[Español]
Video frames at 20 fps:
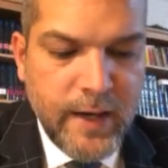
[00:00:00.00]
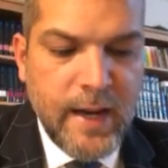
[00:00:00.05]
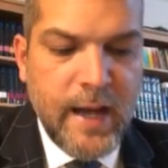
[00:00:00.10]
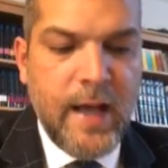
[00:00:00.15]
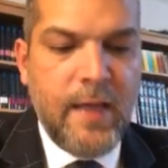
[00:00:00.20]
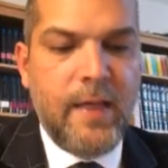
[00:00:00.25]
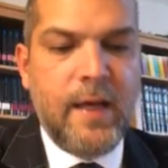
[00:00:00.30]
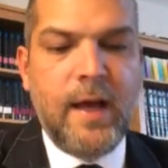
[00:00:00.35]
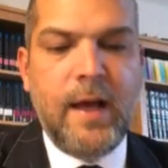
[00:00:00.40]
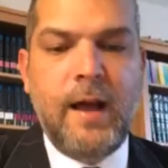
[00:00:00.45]

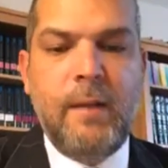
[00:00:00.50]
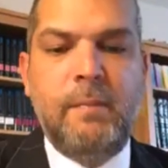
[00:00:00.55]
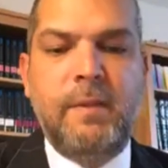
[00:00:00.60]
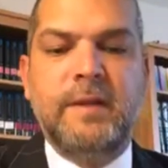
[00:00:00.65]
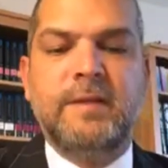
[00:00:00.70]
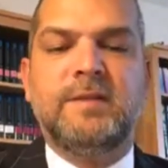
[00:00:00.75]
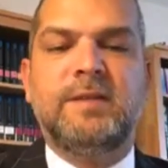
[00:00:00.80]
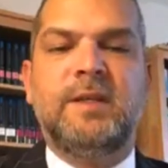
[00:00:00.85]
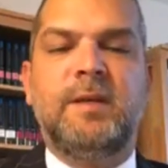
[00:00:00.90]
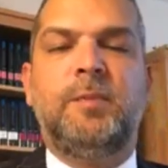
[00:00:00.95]
nada, al
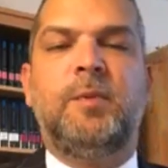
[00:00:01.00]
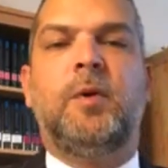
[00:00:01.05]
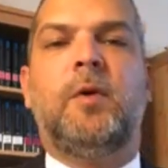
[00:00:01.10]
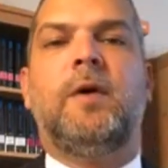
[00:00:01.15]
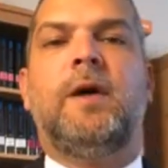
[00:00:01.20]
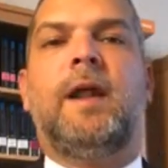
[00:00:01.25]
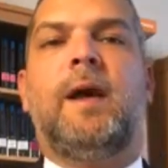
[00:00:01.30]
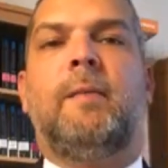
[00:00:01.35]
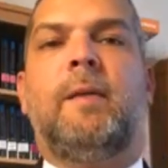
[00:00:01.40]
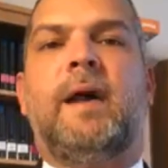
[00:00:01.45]
principio
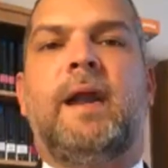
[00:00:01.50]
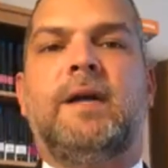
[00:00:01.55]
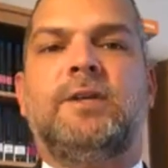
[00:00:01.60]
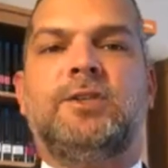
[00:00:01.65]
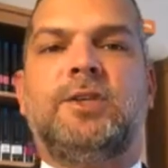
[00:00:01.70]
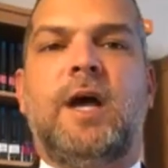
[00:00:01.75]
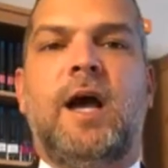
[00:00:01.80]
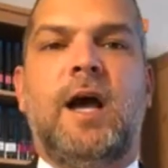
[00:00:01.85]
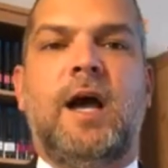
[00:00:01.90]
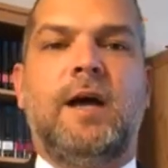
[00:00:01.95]
de la
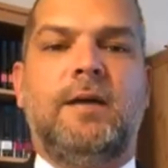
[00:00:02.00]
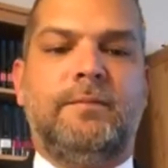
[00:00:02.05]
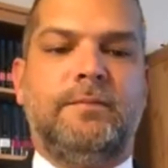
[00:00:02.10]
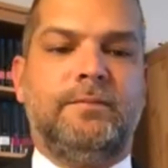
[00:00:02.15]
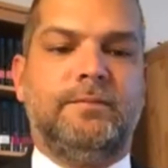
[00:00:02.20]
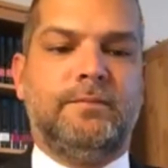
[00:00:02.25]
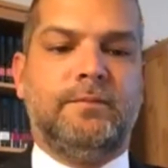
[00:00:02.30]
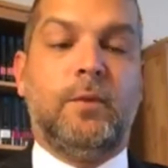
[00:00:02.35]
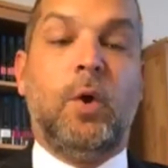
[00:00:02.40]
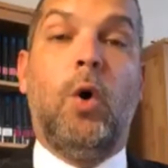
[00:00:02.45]
paracha.
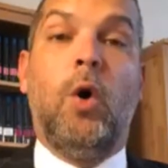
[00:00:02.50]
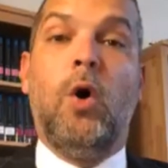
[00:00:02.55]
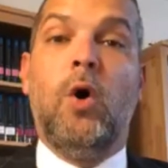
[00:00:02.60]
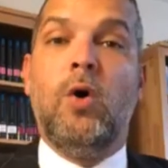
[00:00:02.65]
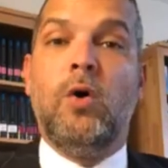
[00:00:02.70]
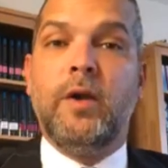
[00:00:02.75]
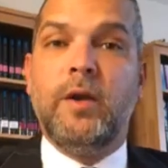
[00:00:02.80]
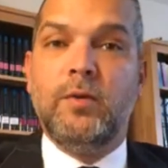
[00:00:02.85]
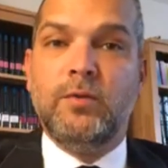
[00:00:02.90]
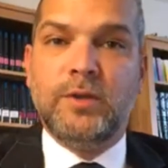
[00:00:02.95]

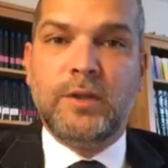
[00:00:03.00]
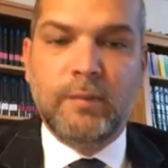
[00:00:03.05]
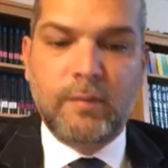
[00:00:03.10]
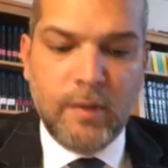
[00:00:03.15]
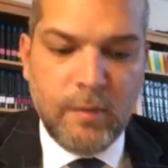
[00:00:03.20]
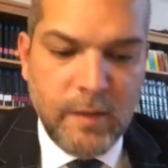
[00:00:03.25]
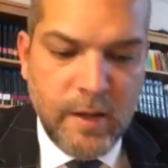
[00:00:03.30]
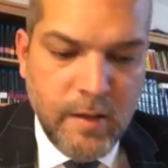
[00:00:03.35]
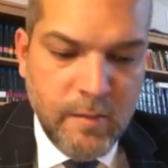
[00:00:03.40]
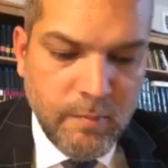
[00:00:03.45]
Oh, y un tema
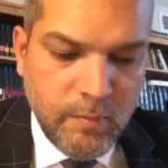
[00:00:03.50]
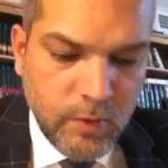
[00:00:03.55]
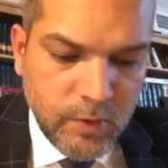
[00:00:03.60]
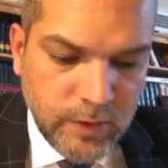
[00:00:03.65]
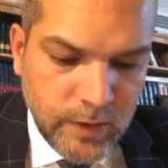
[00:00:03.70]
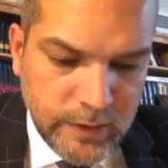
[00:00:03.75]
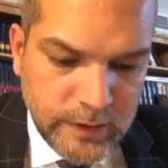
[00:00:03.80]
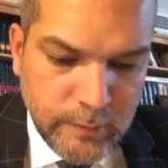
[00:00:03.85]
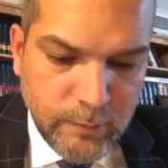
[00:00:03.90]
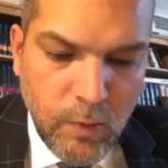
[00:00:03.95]
bien
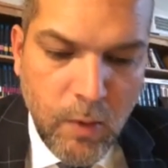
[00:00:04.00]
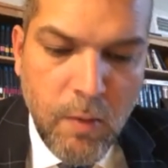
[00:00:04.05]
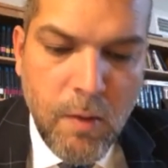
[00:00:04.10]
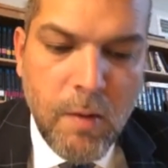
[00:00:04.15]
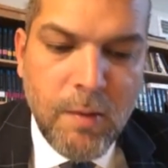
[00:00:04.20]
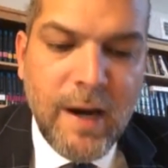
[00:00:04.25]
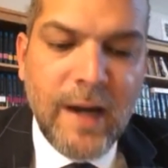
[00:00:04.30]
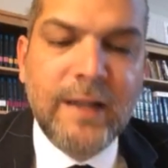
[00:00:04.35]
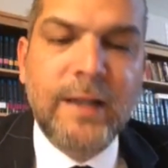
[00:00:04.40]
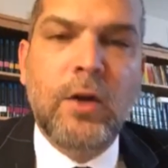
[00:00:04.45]
importante. Vamos a
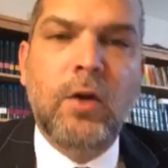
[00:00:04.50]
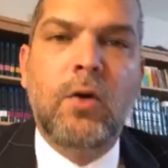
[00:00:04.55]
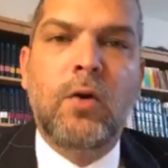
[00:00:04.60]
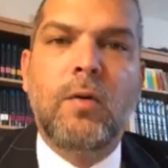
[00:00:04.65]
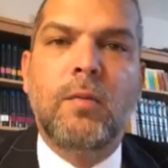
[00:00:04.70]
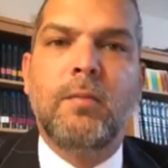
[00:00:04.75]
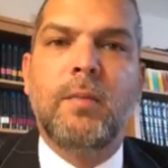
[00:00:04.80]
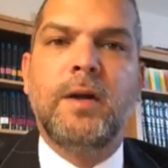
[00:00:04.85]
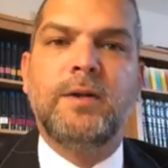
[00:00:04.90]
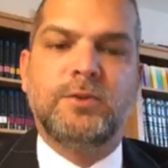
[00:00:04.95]
hablar de los
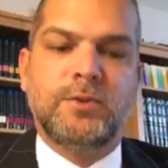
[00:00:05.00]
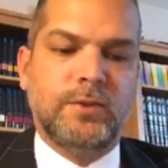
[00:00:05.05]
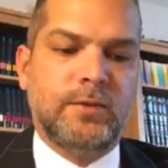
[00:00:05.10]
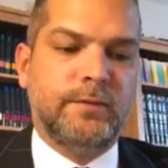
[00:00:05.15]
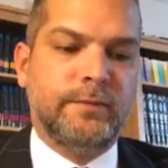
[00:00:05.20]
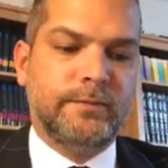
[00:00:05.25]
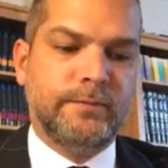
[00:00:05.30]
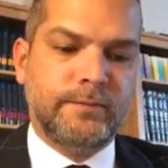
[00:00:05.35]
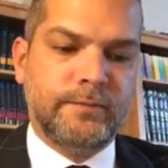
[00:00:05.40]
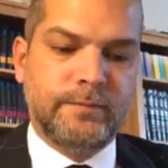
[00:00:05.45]
conversos.
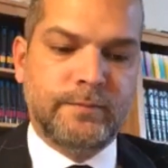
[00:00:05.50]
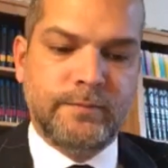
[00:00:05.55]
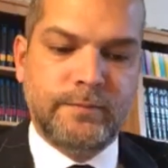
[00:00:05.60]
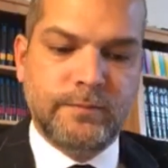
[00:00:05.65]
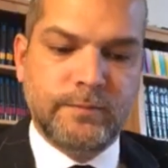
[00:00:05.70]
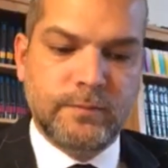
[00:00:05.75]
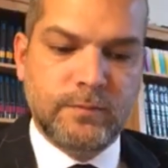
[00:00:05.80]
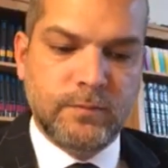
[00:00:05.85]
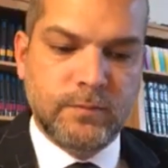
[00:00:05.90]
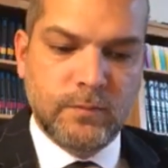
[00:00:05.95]

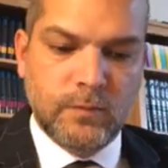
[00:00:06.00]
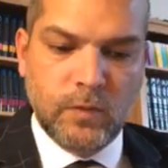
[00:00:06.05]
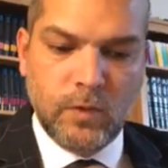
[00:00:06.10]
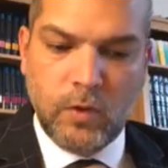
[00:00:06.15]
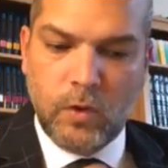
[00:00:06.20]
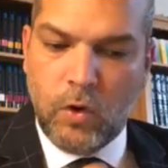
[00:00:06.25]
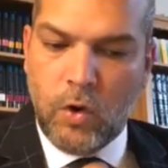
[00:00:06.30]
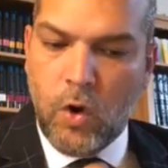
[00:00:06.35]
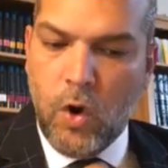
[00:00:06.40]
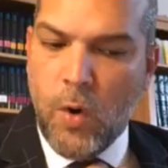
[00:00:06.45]

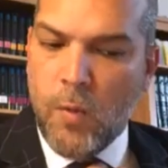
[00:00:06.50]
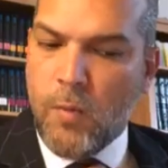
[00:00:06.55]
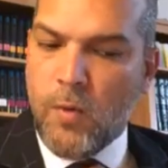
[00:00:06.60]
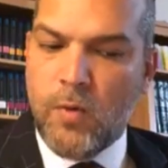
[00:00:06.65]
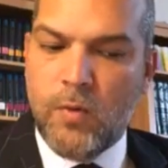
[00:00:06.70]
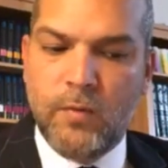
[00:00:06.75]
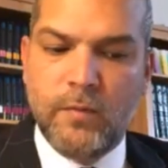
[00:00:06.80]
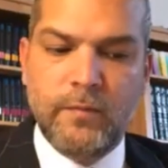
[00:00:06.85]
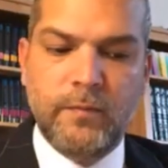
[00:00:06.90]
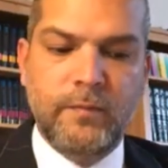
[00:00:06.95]

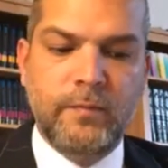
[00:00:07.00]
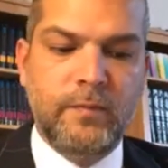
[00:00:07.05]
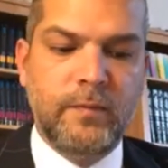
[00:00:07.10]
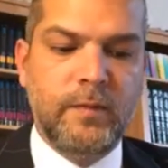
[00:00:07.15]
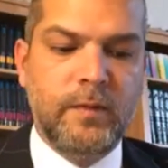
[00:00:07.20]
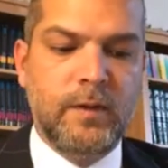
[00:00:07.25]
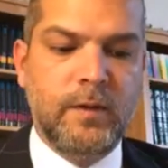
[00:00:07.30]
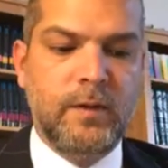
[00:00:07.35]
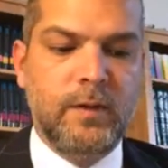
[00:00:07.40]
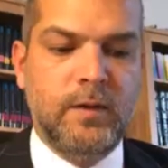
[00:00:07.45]
¿Cómo
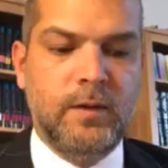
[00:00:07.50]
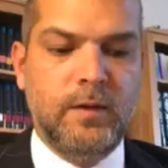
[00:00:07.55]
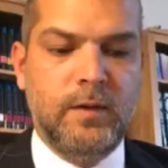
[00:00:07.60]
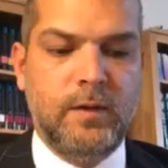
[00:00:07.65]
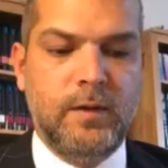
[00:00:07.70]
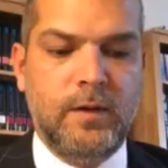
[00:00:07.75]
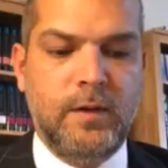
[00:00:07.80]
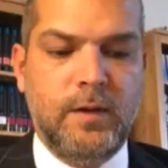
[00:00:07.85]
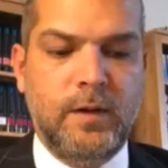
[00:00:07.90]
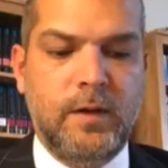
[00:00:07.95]

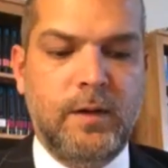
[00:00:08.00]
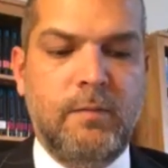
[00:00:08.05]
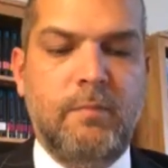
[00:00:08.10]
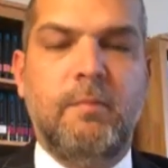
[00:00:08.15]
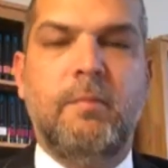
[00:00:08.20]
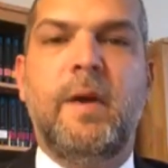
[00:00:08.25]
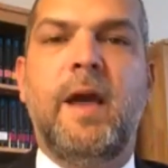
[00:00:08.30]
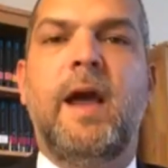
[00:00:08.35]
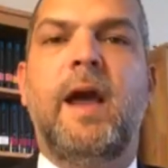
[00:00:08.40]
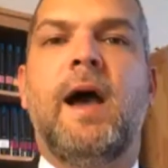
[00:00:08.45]

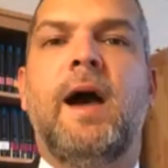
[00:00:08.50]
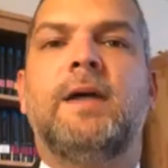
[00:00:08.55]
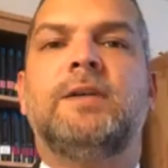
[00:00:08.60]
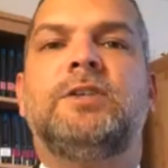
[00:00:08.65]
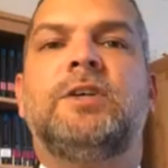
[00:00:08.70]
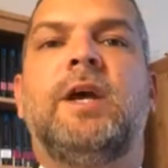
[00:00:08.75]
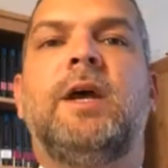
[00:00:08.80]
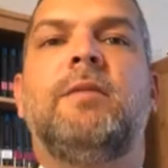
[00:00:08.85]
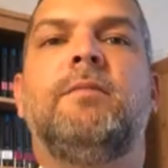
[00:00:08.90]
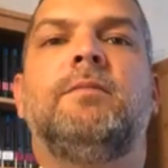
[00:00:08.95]
ve
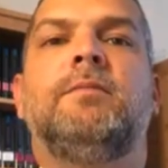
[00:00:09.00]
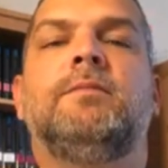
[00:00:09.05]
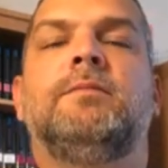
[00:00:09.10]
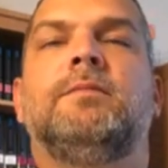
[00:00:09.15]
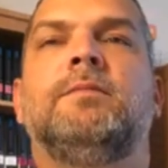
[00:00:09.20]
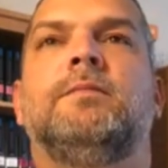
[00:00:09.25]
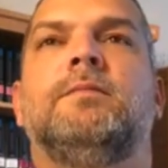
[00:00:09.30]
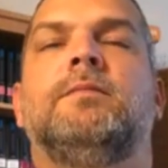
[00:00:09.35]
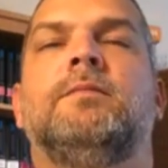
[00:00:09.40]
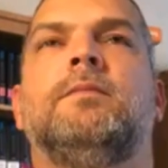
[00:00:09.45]
Hashem
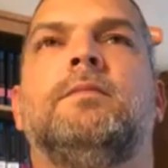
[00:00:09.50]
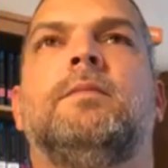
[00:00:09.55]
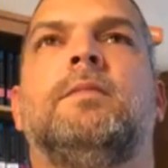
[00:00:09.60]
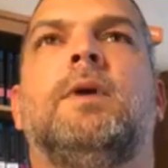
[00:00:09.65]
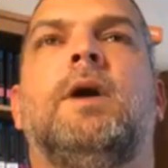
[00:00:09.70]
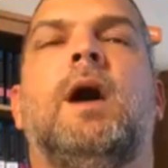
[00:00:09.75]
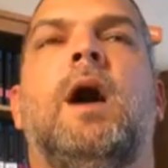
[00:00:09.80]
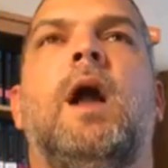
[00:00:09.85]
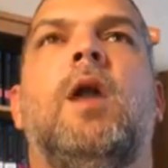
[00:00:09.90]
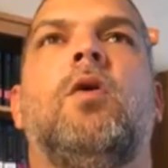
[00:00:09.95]

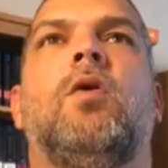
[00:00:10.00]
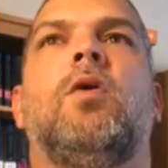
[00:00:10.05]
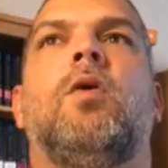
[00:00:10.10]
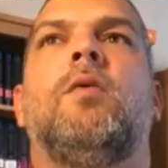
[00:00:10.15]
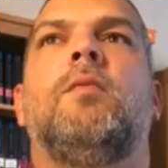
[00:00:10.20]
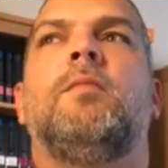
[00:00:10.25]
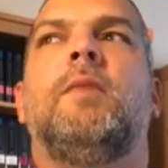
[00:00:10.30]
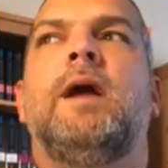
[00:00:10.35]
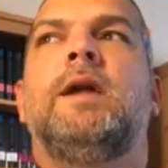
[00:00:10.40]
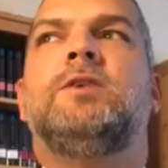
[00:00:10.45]
a los
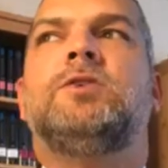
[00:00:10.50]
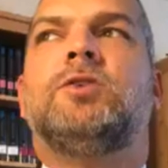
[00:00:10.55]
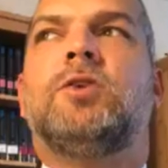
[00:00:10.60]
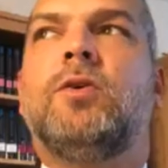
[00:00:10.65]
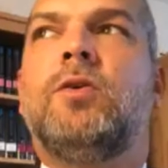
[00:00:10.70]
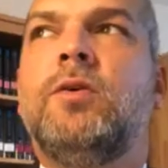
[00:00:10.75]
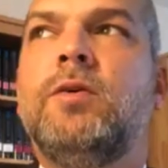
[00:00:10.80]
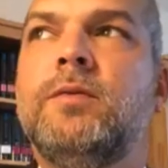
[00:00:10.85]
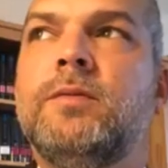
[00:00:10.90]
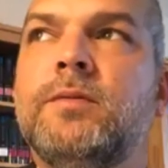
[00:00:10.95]

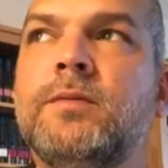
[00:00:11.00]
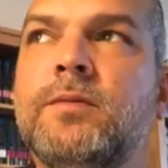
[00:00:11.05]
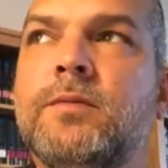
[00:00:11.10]
conversos.